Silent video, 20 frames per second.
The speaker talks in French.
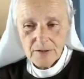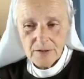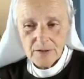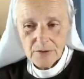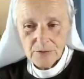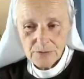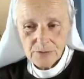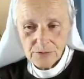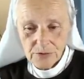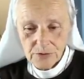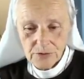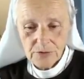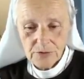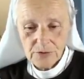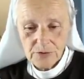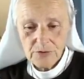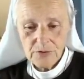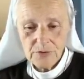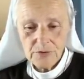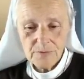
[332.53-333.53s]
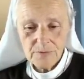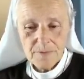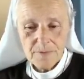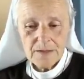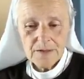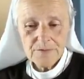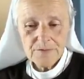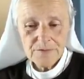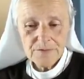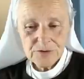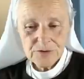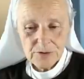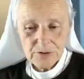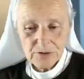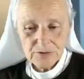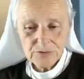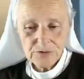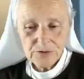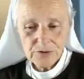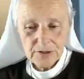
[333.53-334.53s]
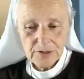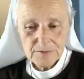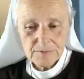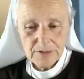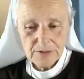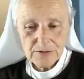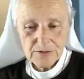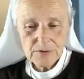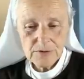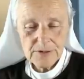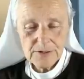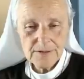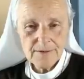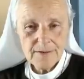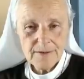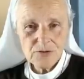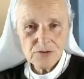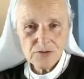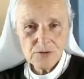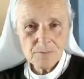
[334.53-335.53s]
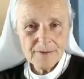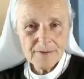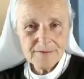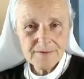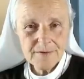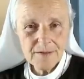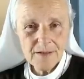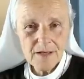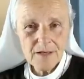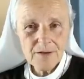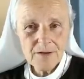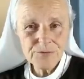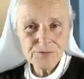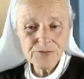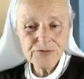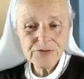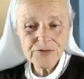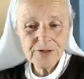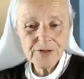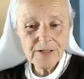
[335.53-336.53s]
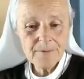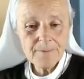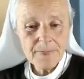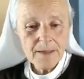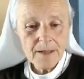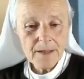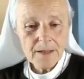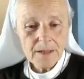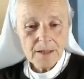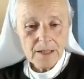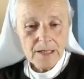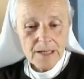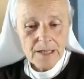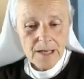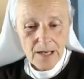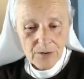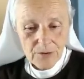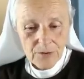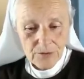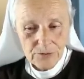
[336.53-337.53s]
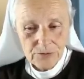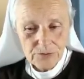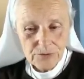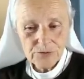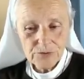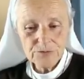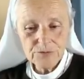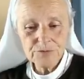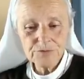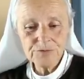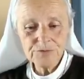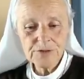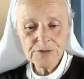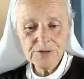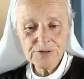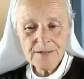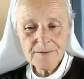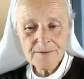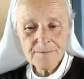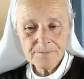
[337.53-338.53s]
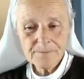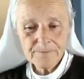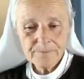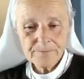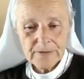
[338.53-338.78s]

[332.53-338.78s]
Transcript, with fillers: que, la victoire du cœur immaculé se passera, vous serez là où Dieu vous voulait,